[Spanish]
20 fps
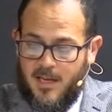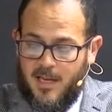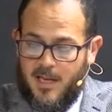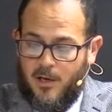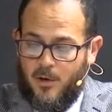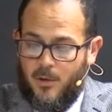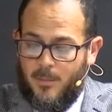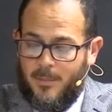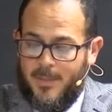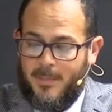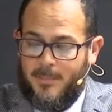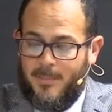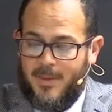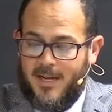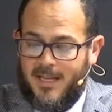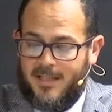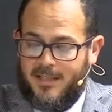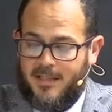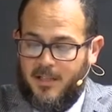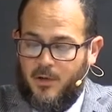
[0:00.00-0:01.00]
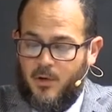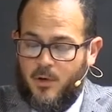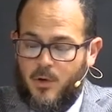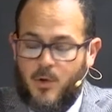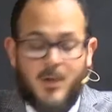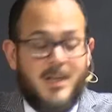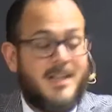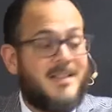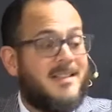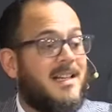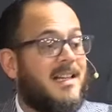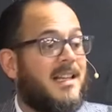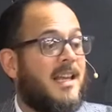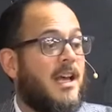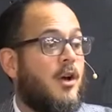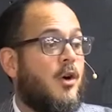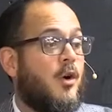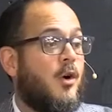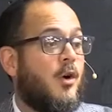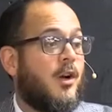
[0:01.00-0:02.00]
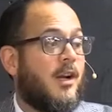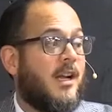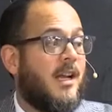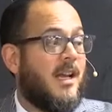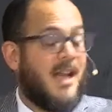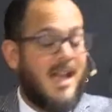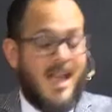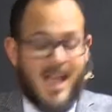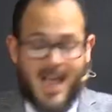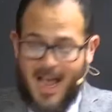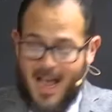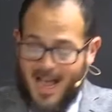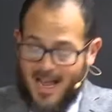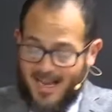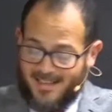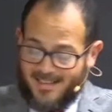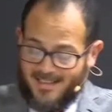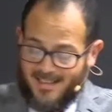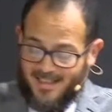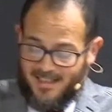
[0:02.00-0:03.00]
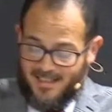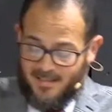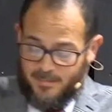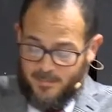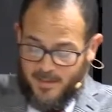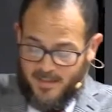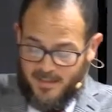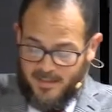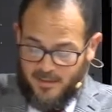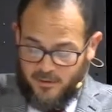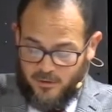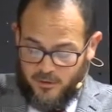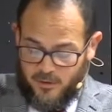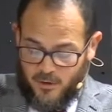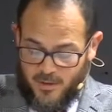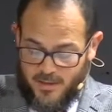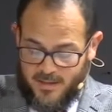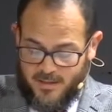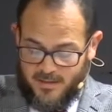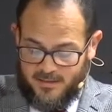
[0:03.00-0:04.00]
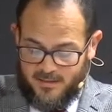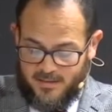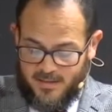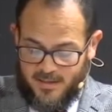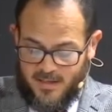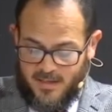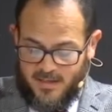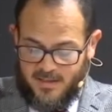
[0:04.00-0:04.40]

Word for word: El hombre práctico no es el que corre hacia las bendiciones,